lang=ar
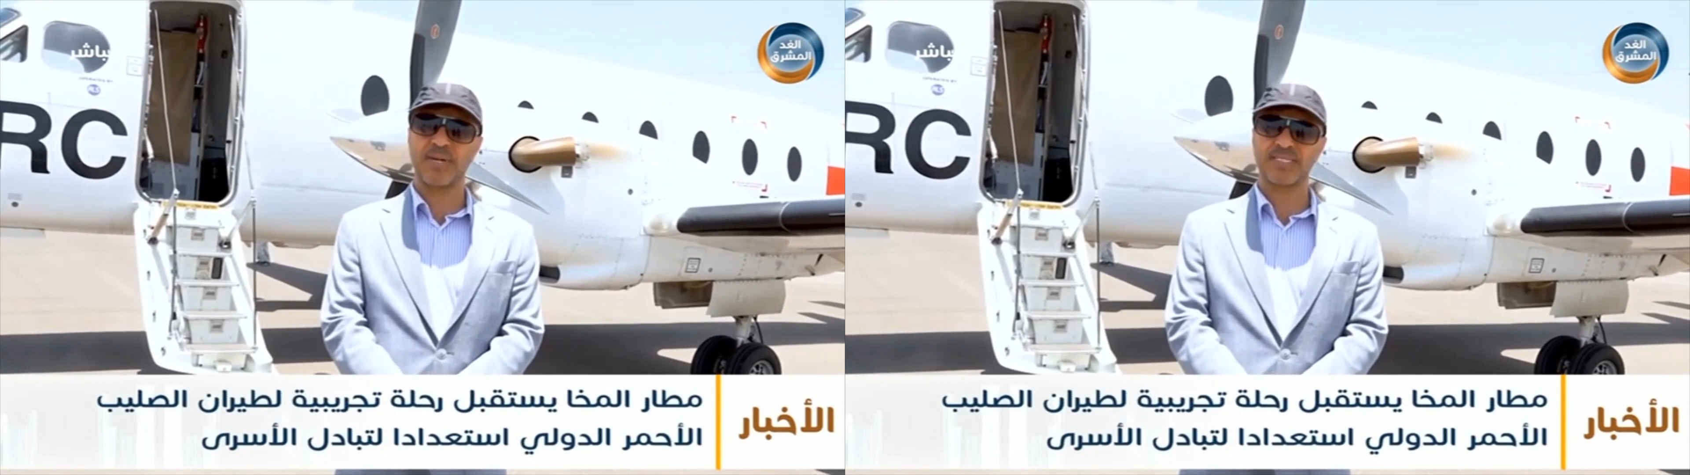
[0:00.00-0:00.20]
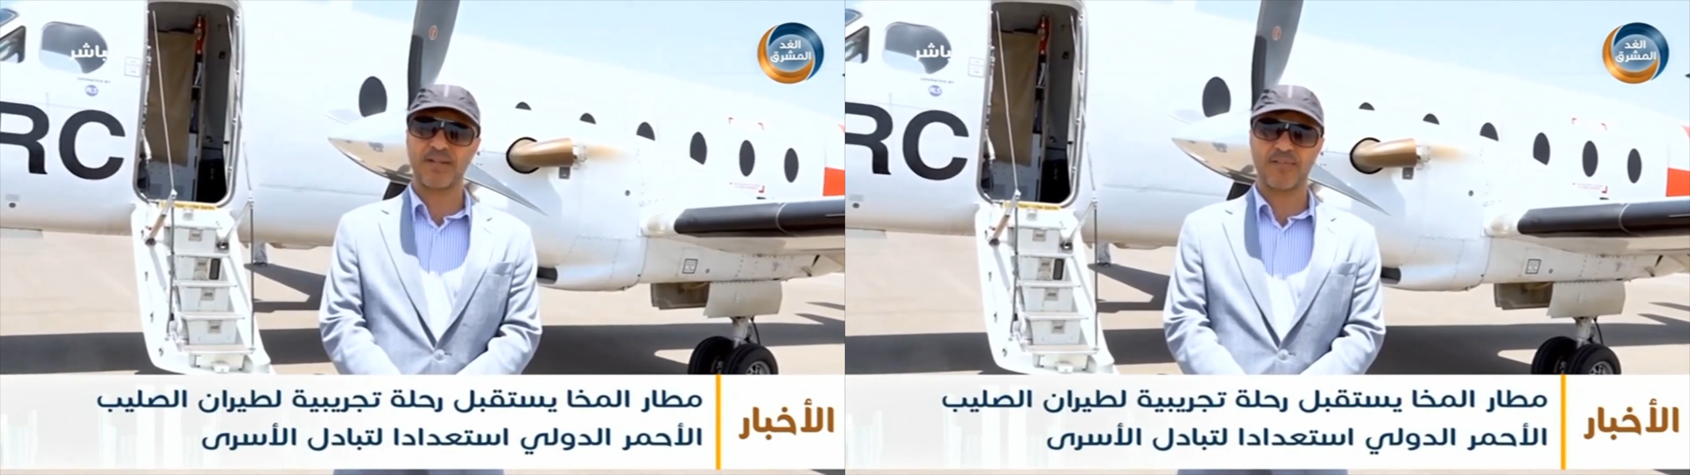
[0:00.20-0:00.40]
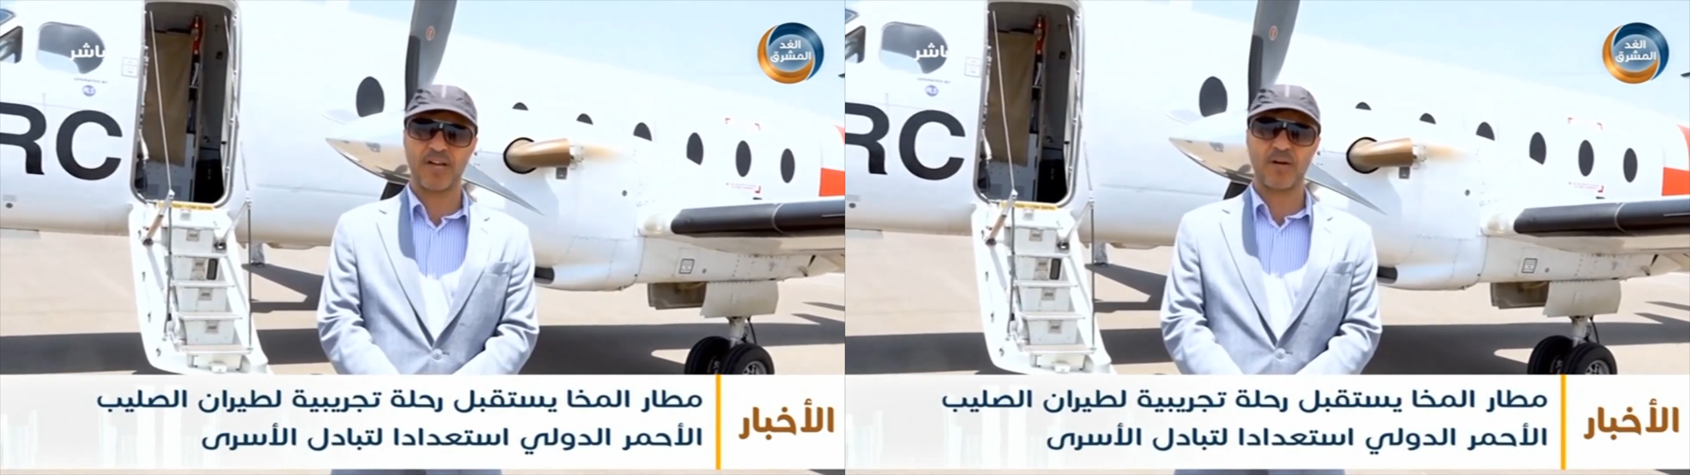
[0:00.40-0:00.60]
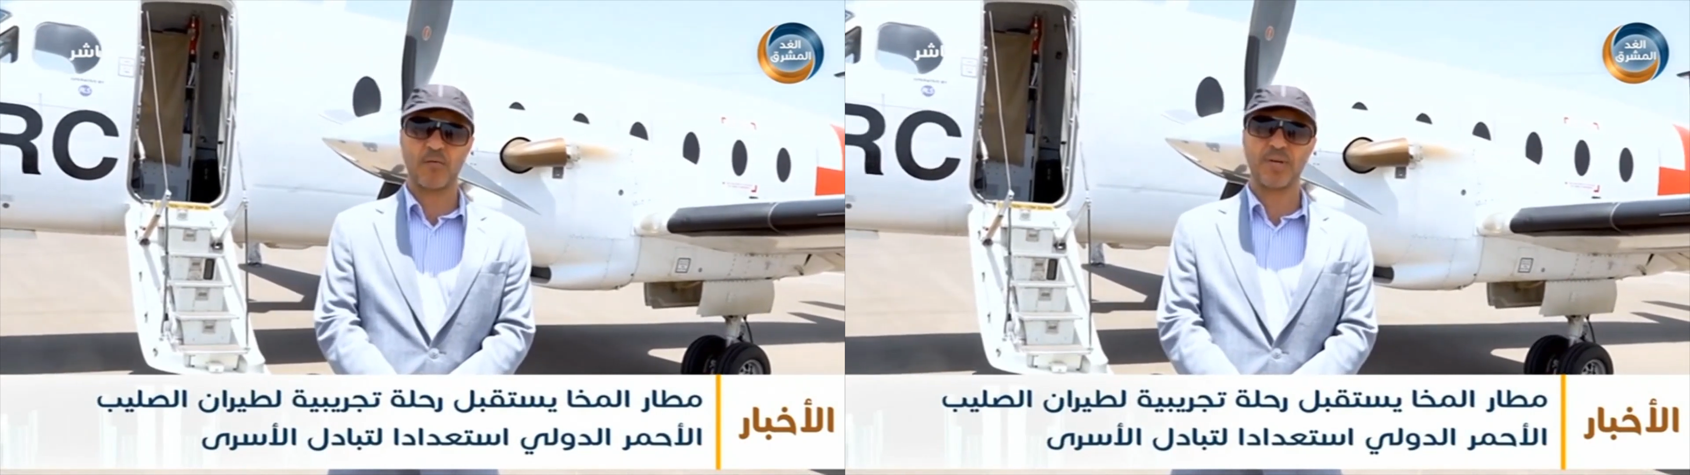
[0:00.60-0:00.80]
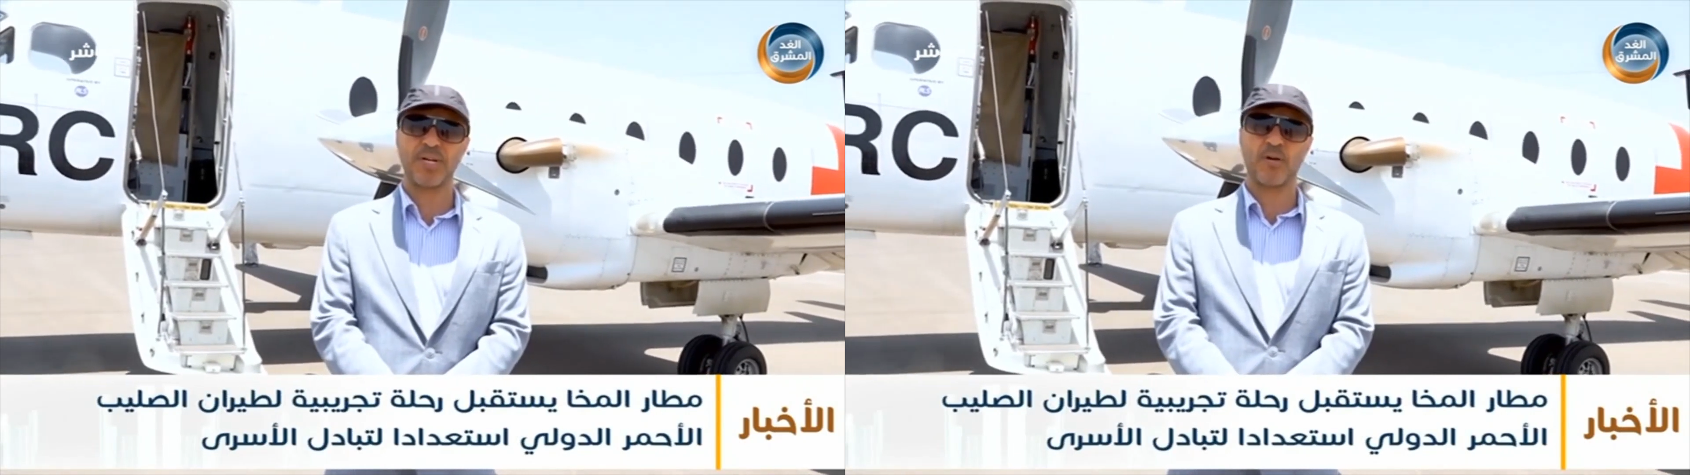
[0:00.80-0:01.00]
الصفقة
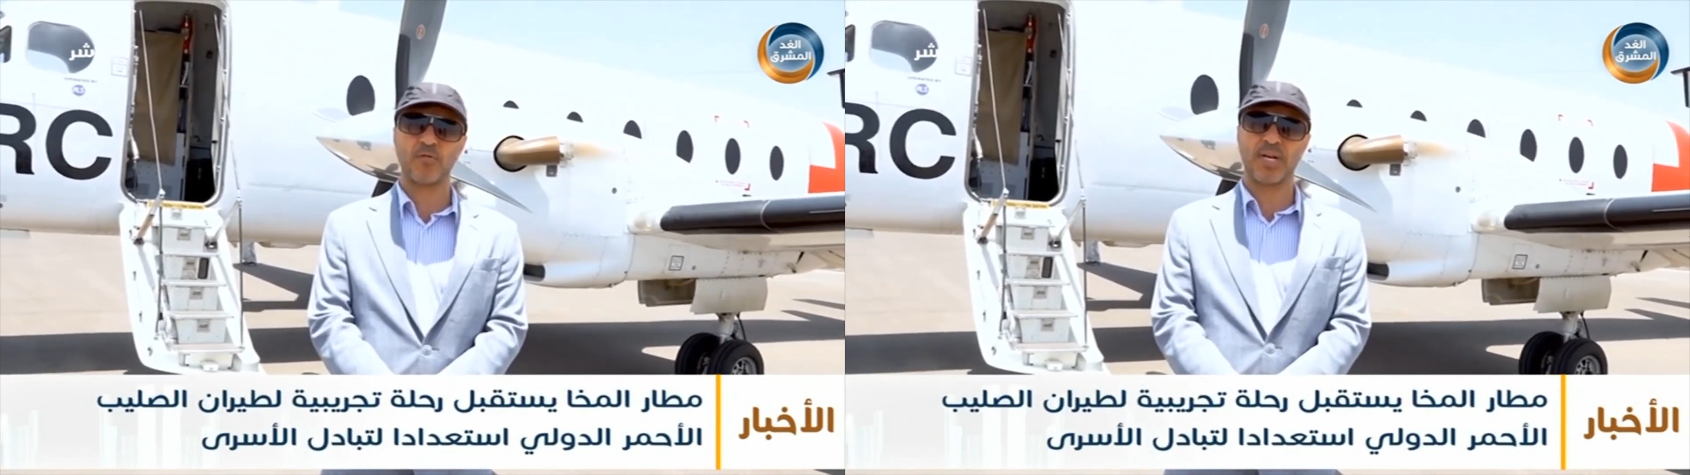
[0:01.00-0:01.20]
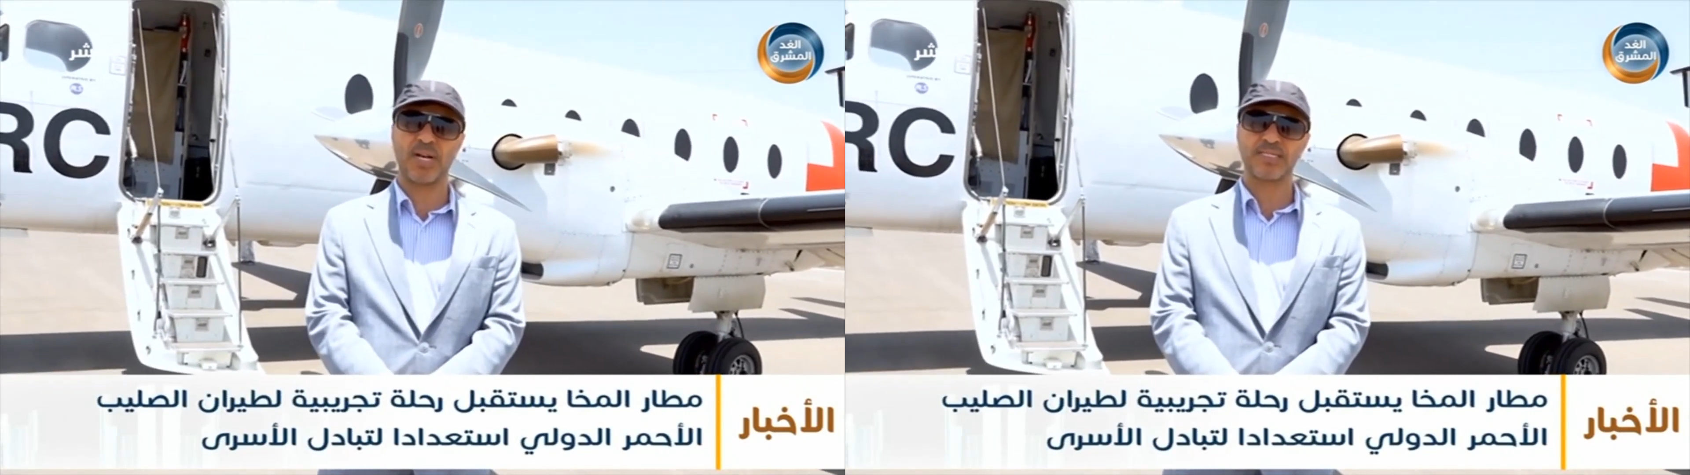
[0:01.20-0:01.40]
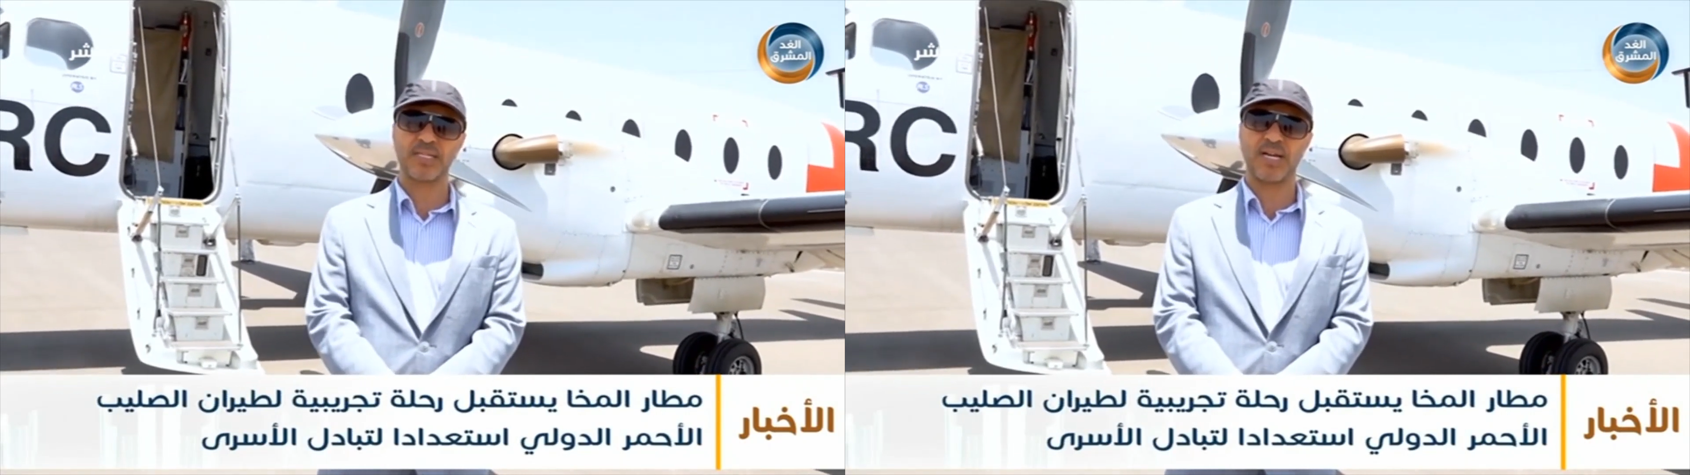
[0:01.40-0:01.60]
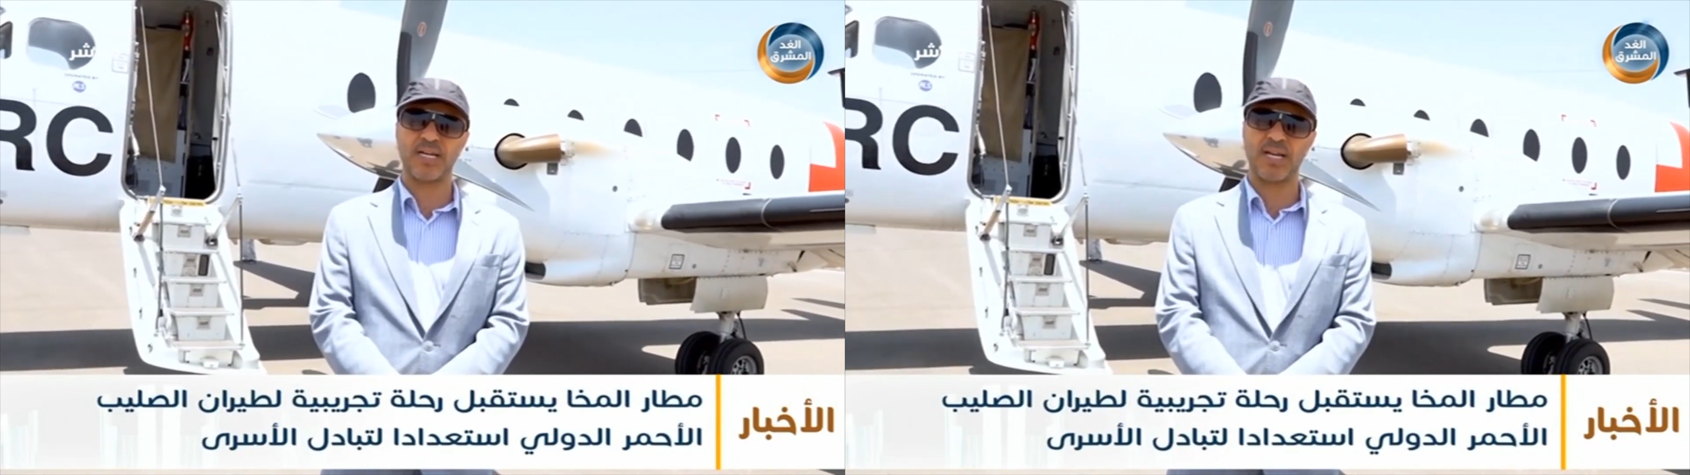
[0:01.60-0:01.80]
وأن يعود الأسرى